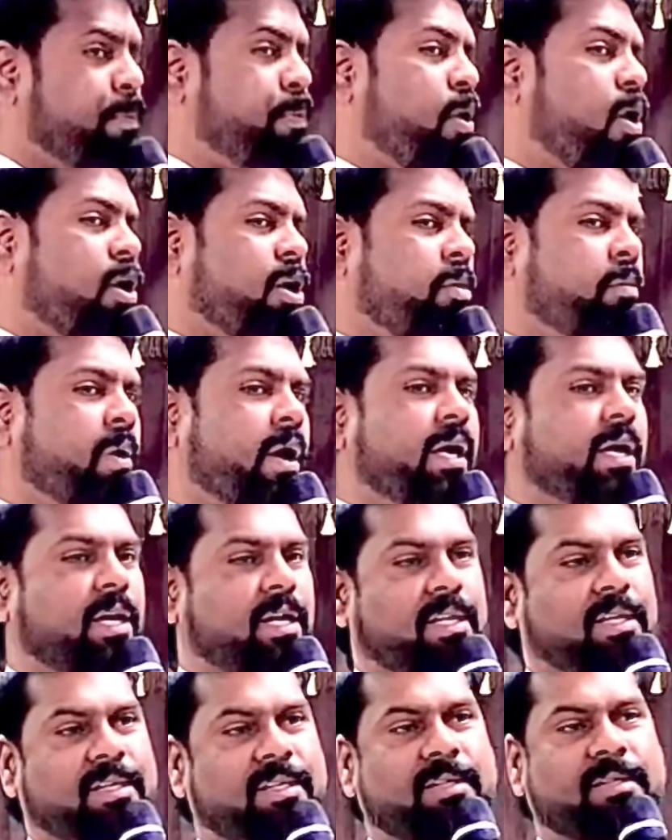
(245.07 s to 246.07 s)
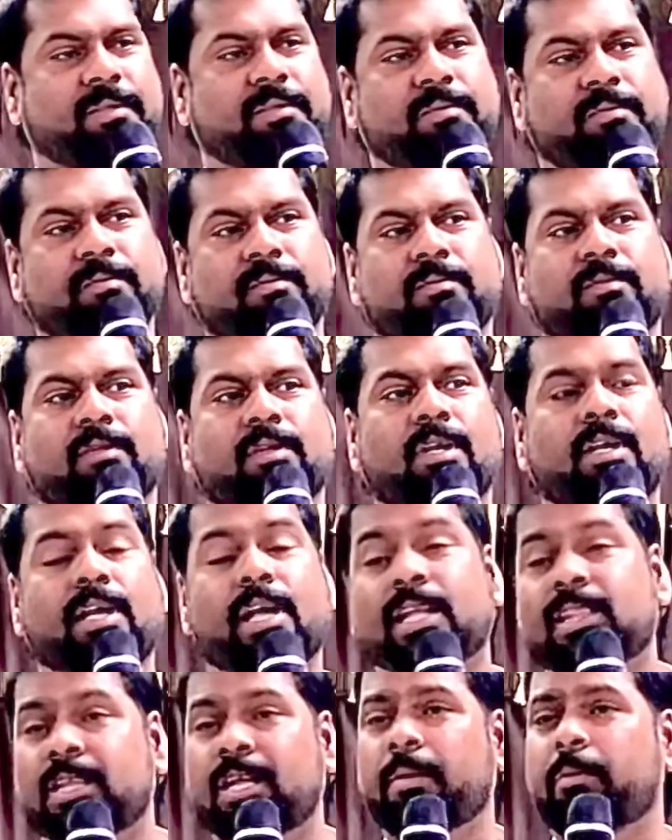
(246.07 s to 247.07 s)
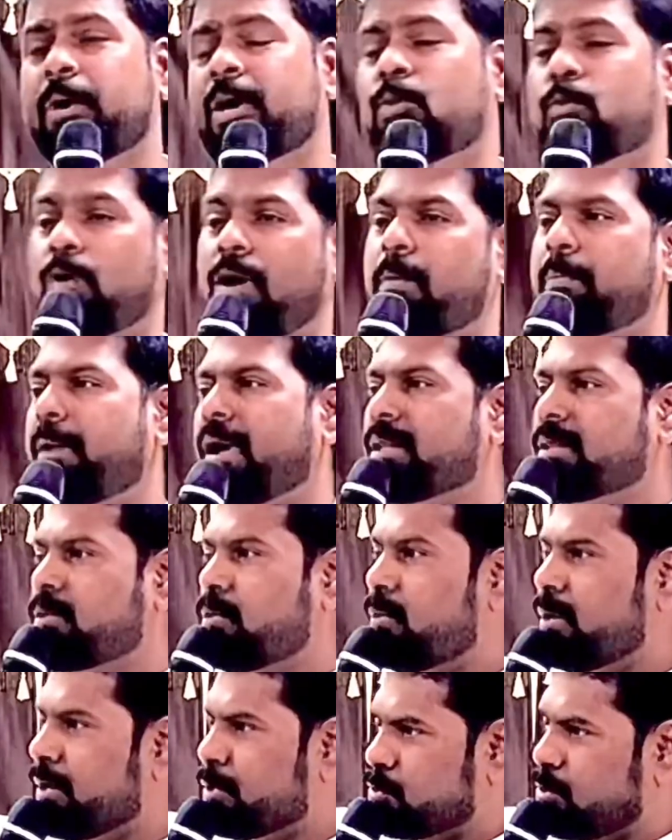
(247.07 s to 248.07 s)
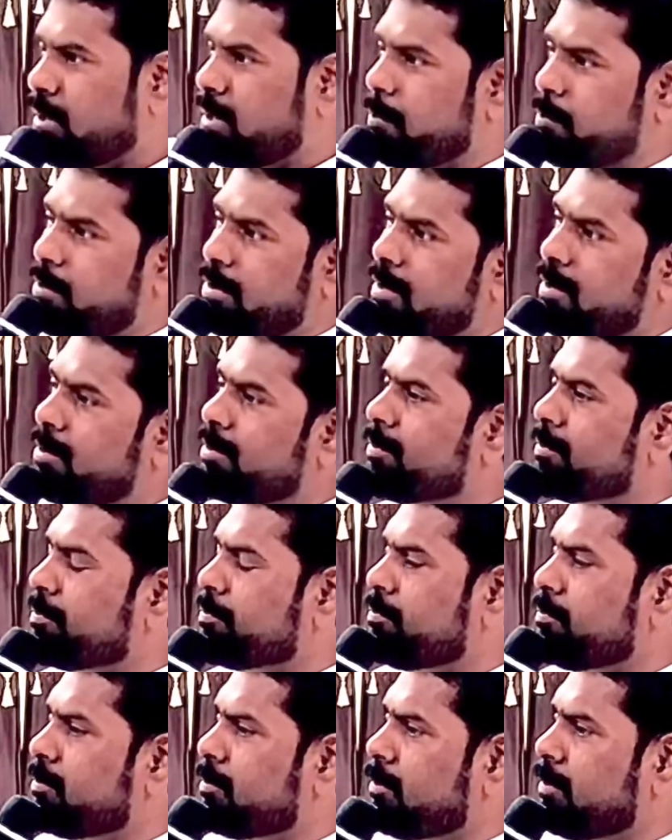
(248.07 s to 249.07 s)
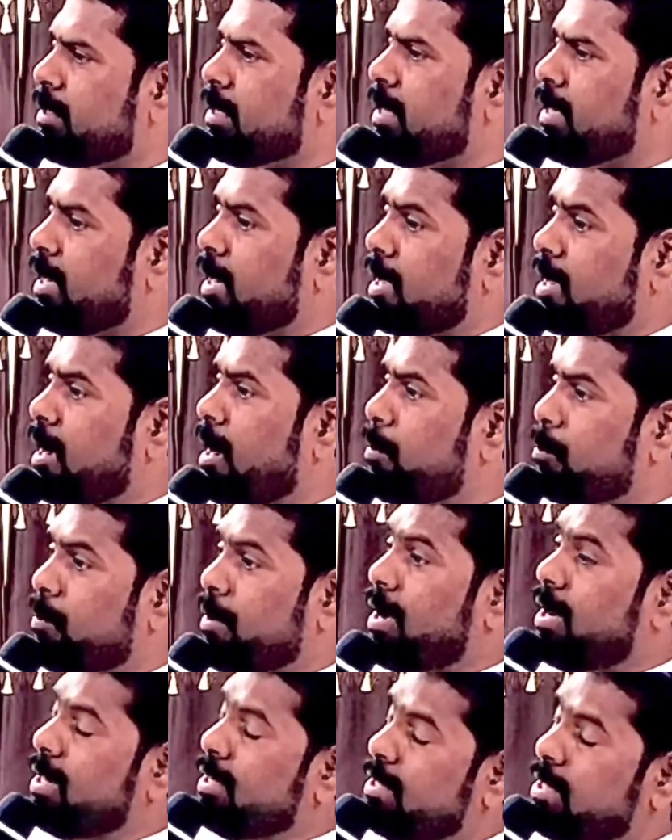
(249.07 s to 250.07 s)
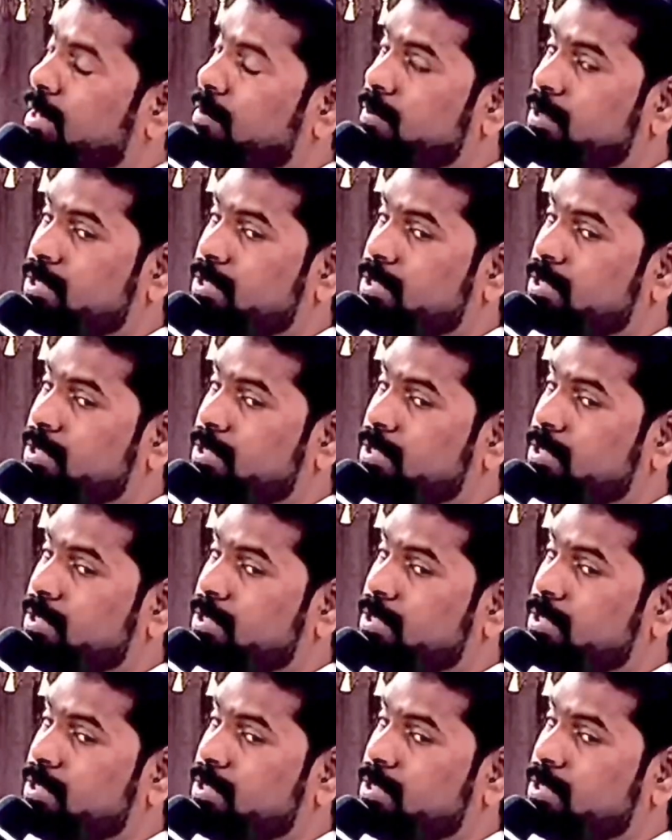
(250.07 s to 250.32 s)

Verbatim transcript: பொறுமை எத்தனை பேர் உங்களை பார்த்தோன்னே சொல்ல முடியும் எனக்கு அன்பான தேவை